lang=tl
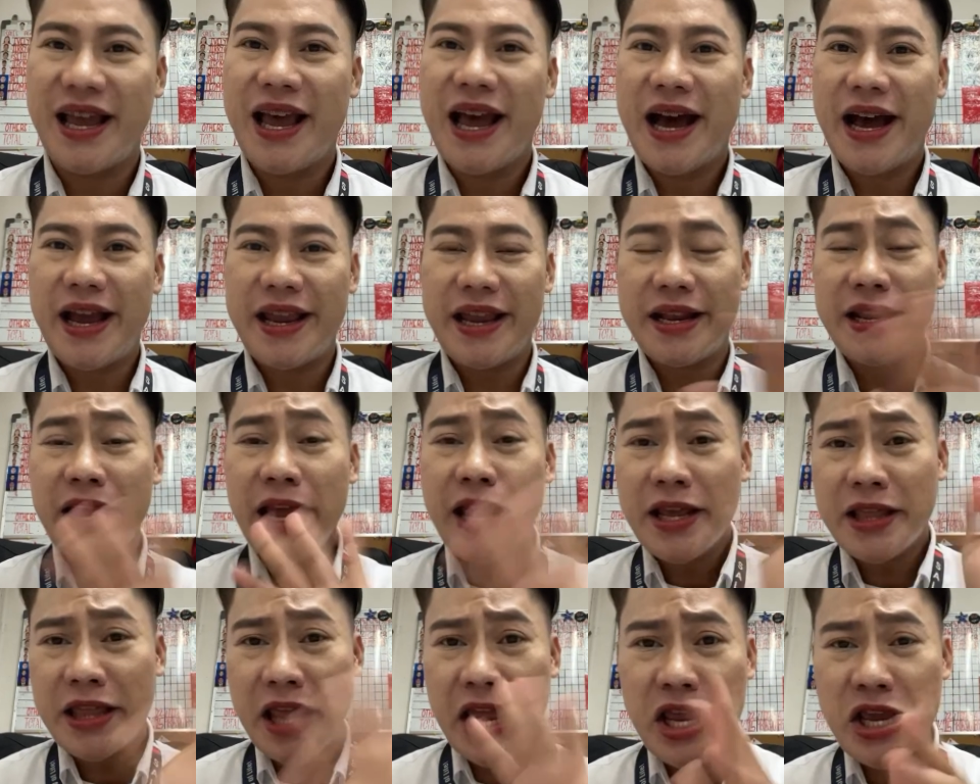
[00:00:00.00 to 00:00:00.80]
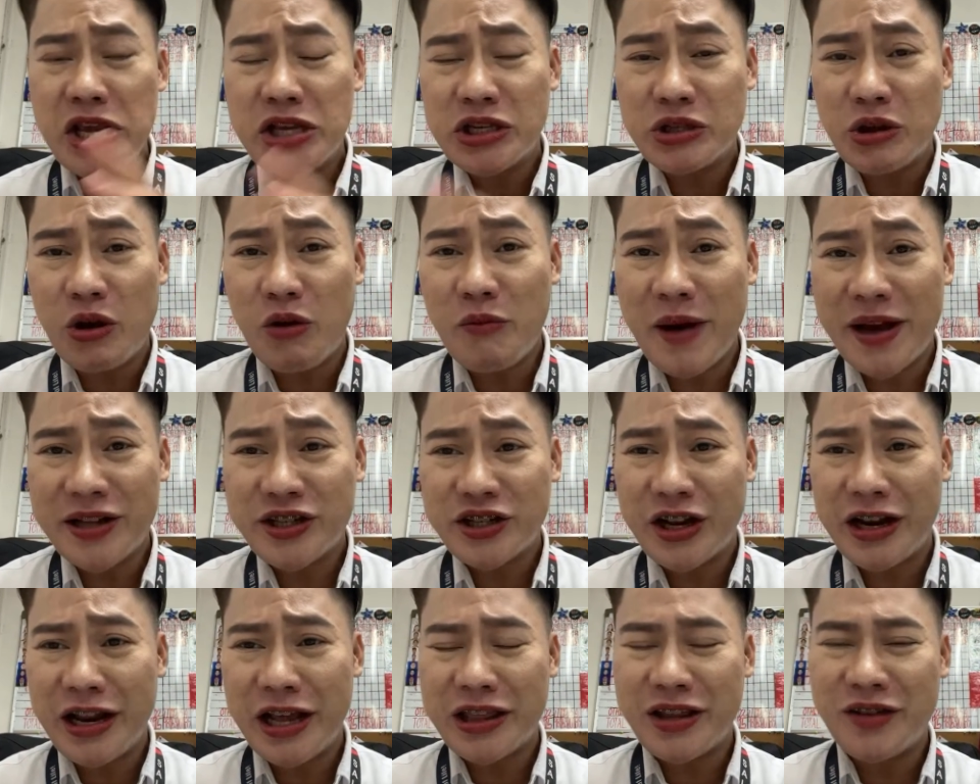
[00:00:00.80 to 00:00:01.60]
Ayan, thank you so much
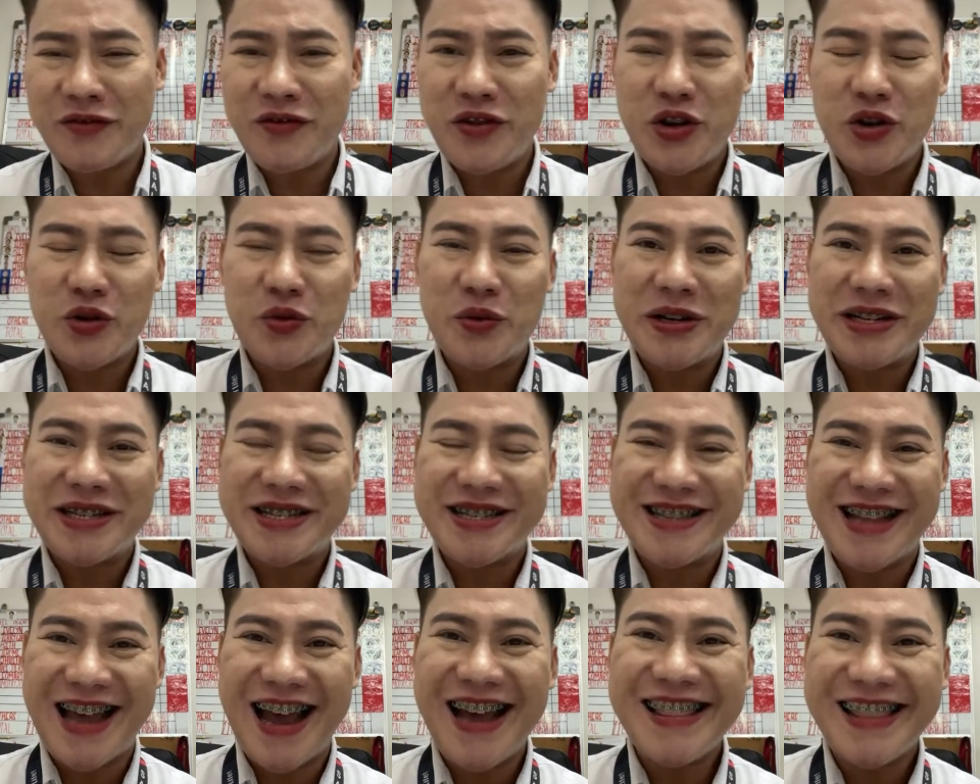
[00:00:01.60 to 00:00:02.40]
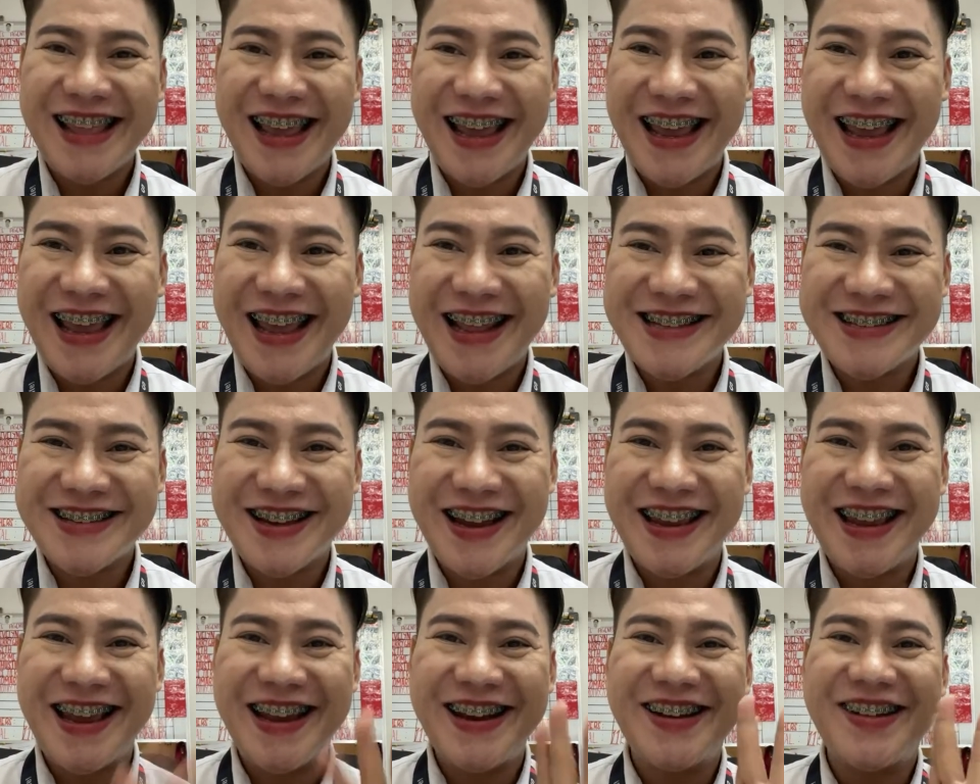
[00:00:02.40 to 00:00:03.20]
sa lahat ng viewers natin. So
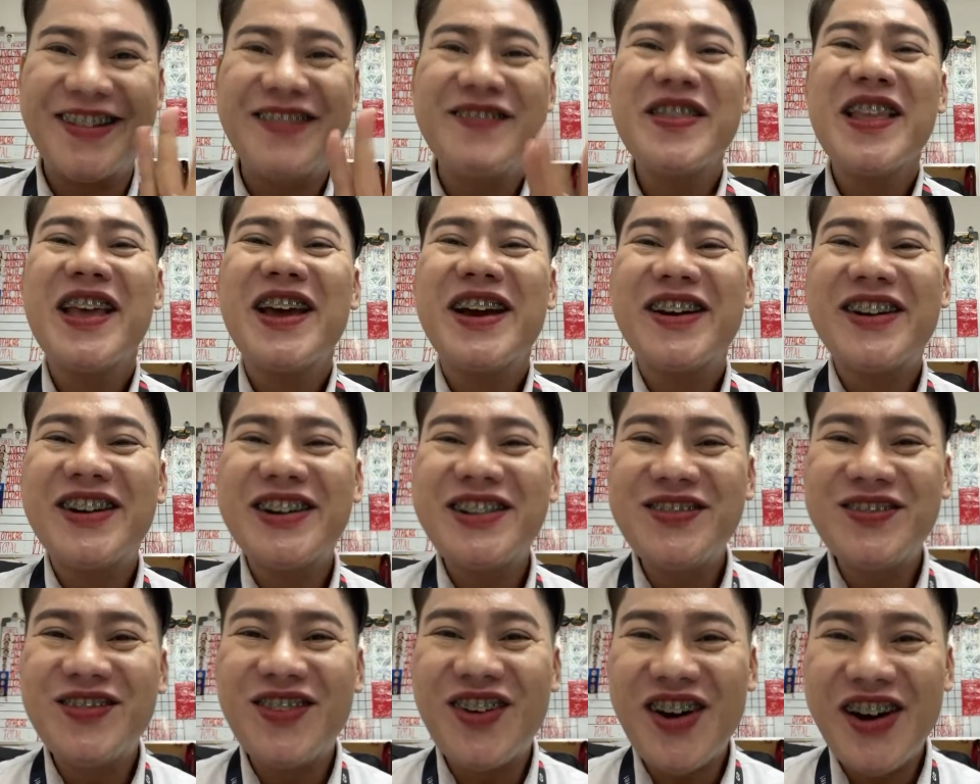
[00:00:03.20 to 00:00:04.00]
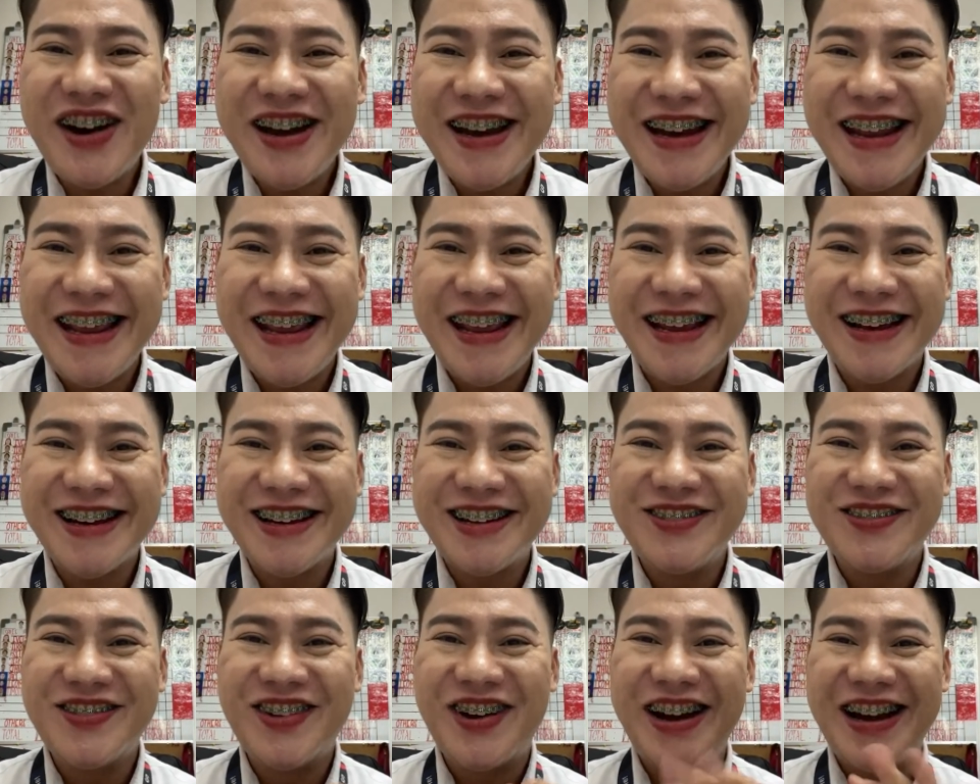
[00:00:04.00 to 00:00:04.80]
ayan no, good morning,
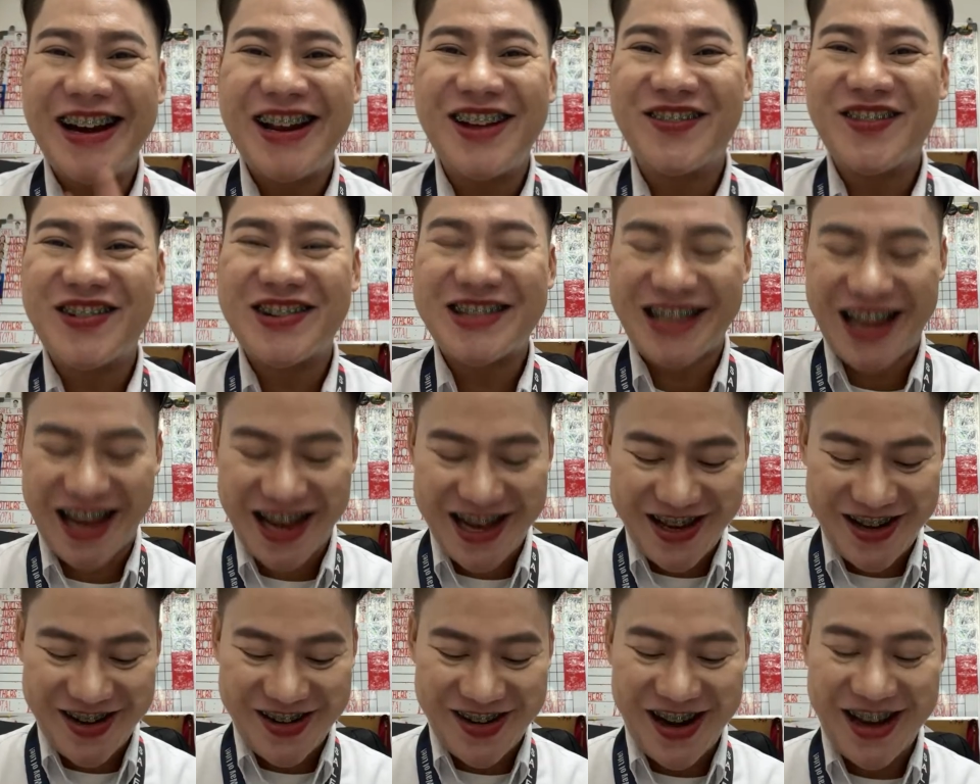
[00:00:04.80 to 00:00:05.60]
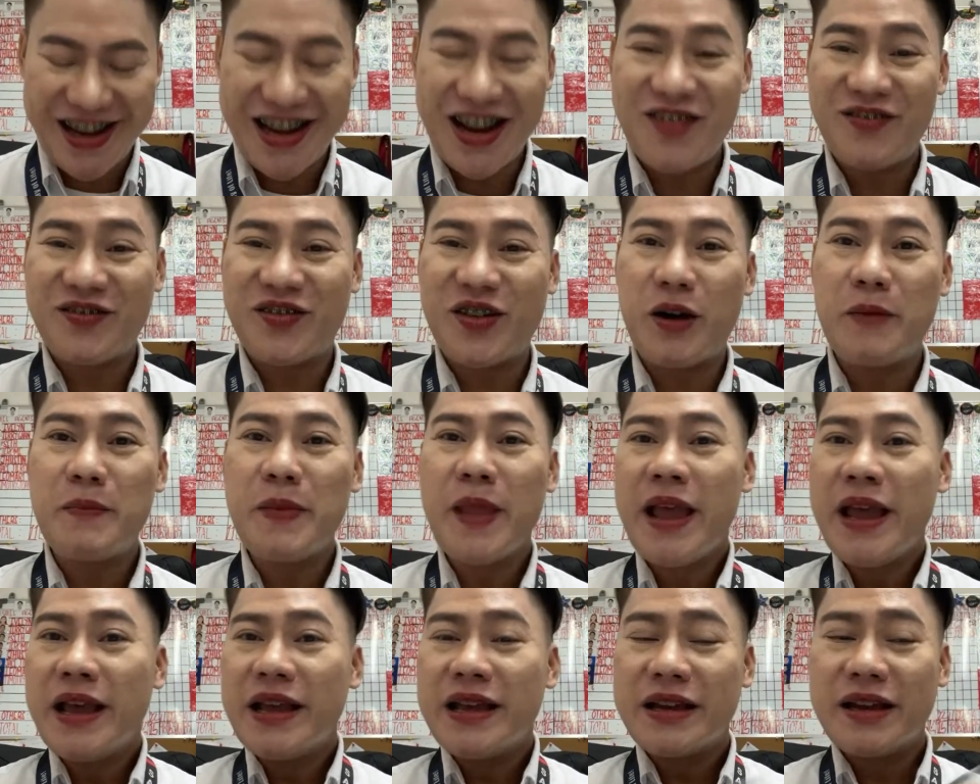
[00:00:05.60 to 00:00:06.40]
good morning po sa inyo. Ayan po,
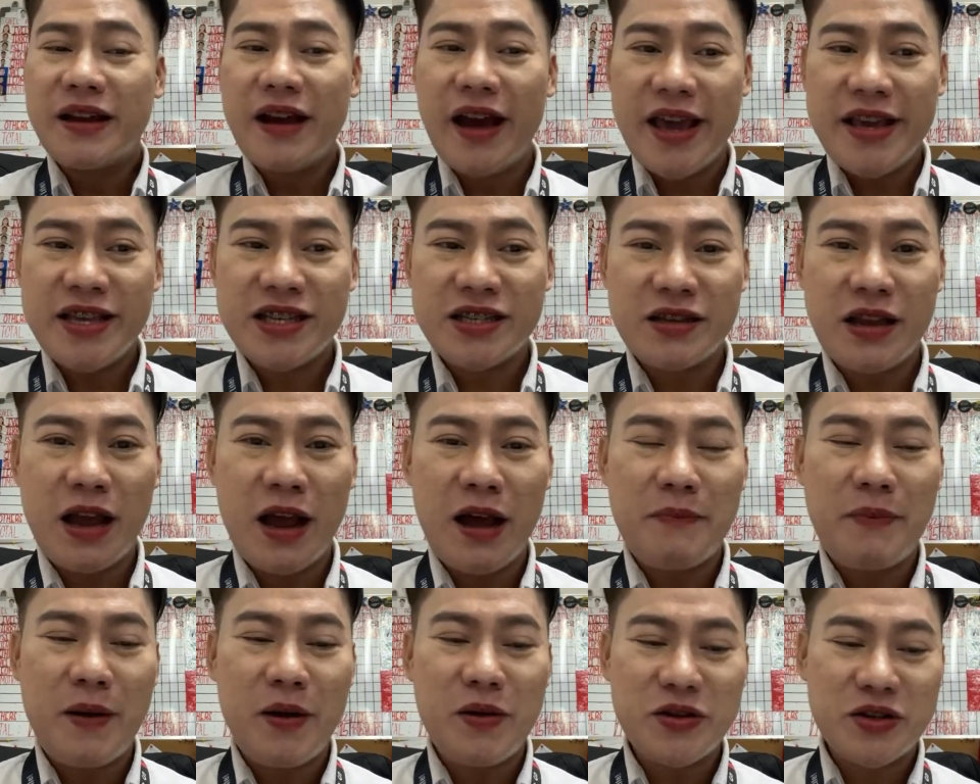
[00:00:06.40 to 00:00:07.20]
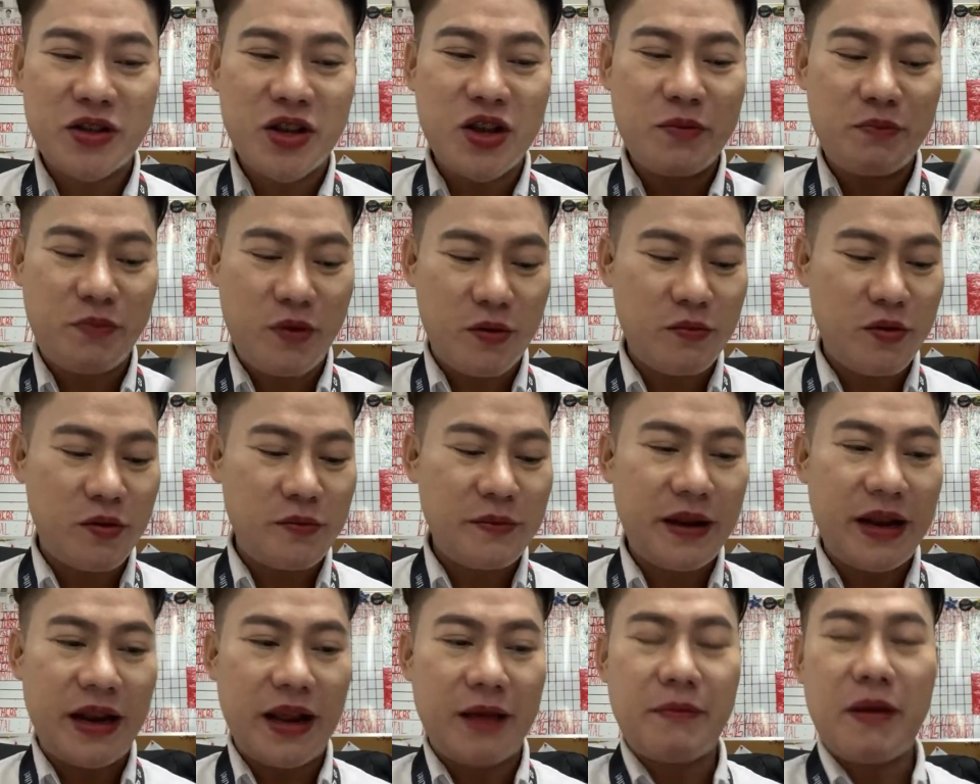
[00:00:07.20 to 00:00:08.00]
guys, uh, pag gusto niyo po
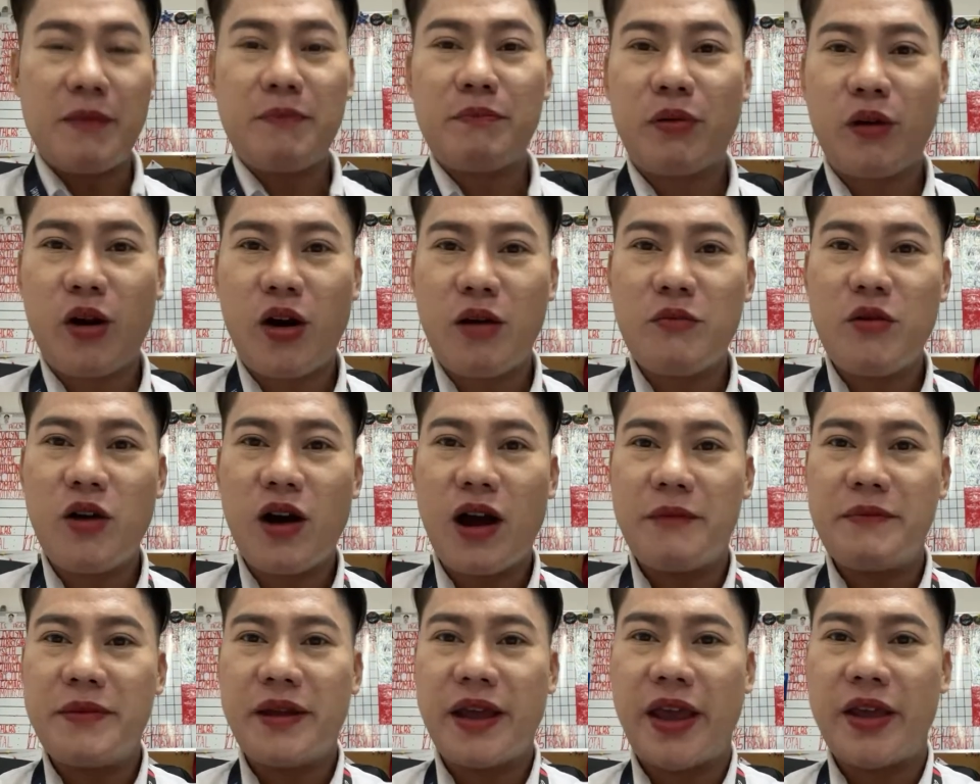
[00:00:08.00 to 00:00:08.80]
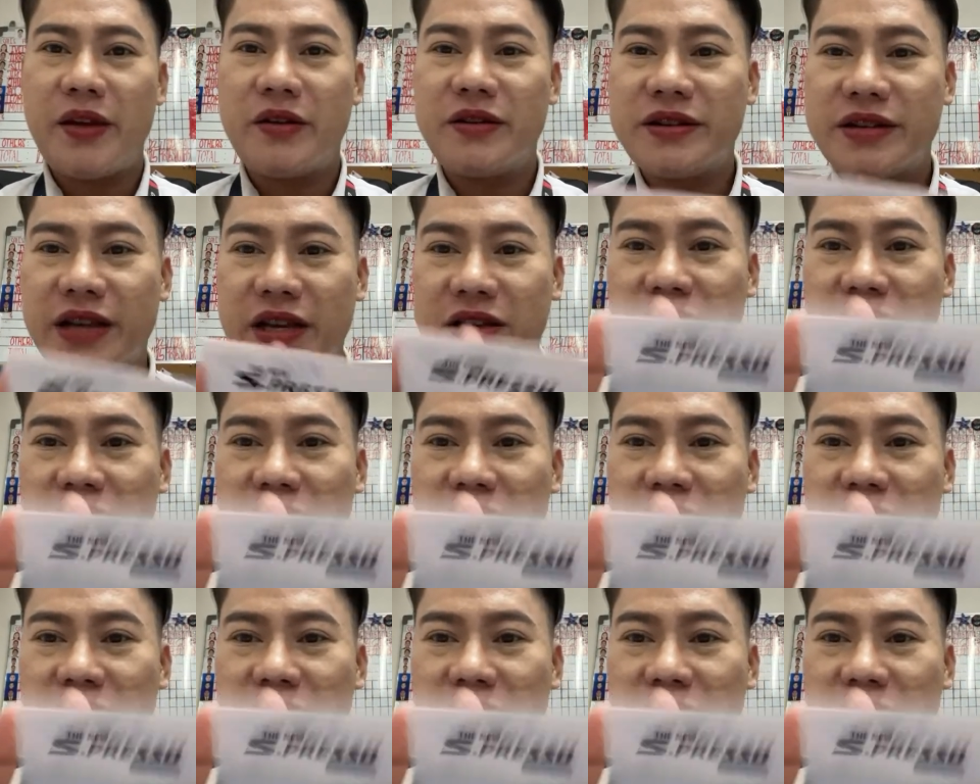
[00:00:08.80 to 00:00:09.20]
bumili, may promo kami ngayon sa